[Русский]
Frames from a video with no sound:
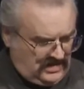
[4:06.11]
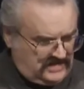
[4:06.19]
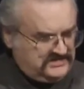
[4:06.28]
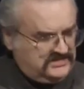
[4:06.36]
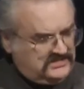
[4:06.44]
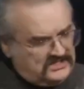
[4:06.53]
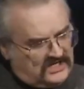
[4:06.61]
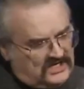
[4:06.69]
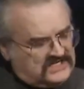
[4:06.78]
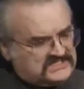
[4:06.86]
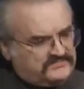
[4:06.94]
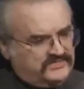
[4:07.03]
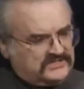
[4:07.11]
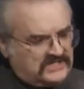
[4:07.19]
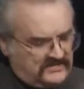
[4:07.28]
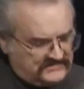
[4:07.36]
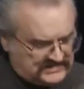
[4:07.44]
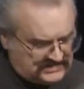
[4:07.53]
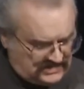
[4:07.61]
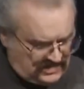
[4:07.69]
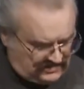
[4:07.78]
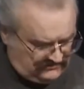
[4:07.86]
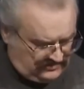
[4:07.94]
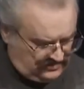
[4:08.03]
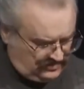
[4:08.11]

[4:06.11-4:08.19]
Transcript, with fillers: они не господа в церкви,